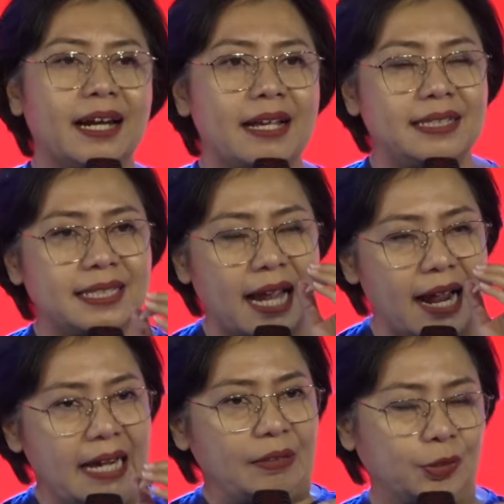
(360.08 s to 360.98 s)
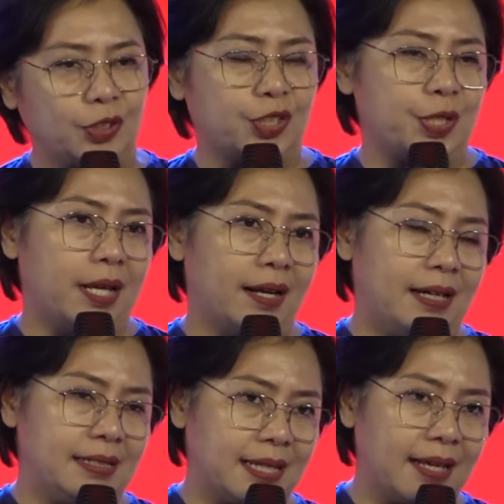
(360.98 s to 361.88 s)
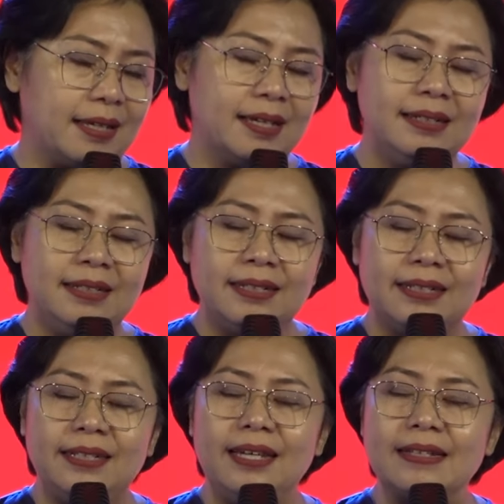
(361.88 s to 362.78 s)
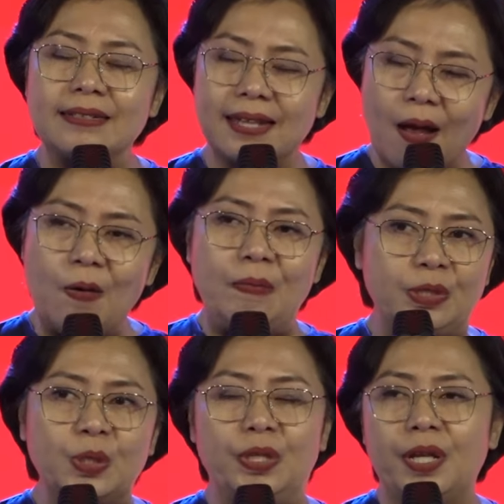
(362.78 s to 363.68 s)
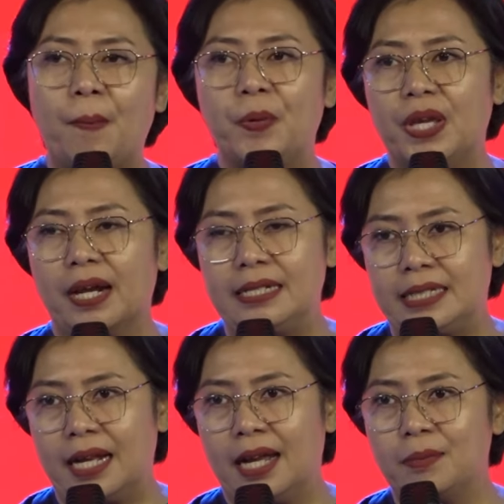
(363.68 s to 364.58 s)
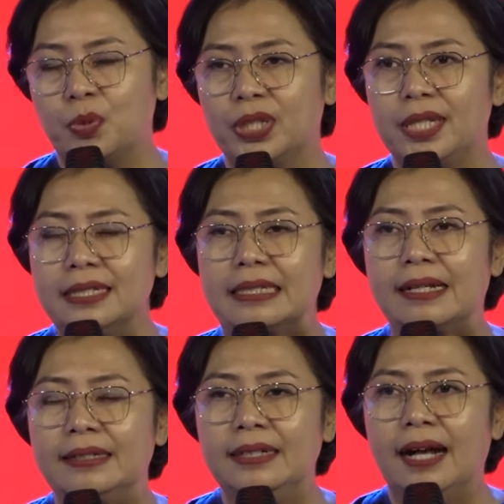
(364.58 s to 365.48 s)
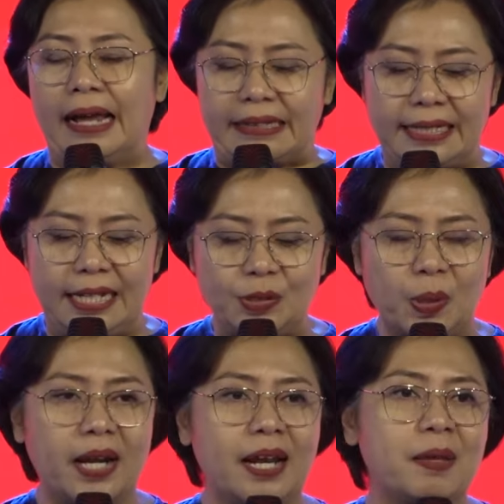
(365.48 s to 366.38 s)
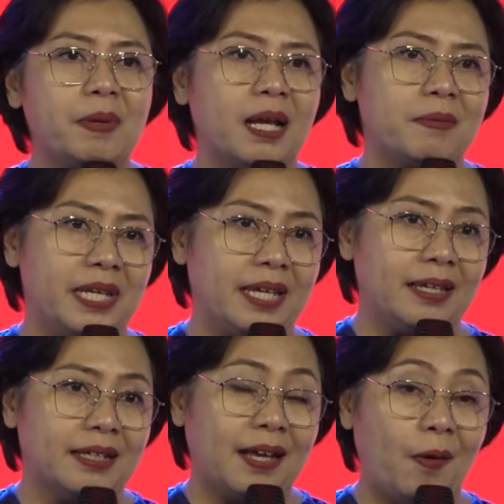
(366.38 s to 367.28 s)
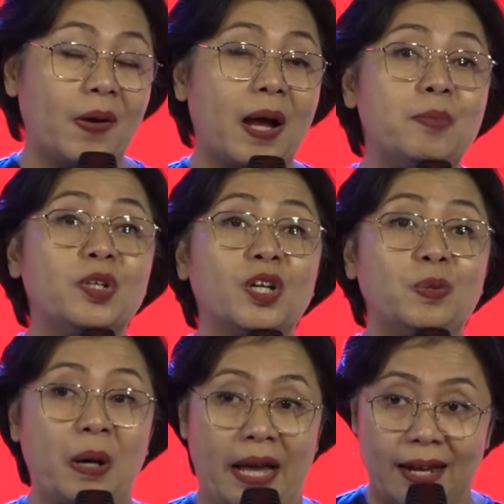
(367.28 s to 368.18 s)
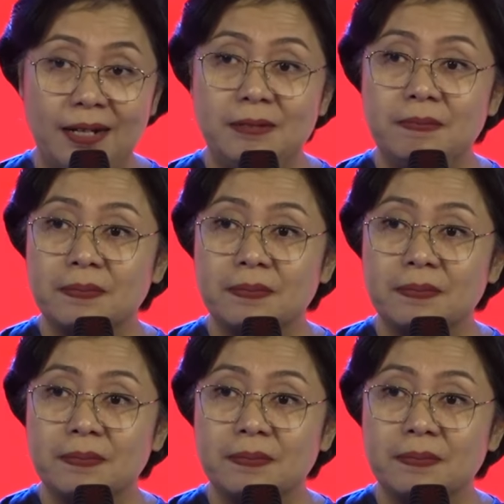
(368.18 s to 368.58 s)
rancangan untuk saudara dan saya, dia tahu betul dia punya rancangan buat kita, artinya Tuhan lagi bilang gini, kalau kamu keluar,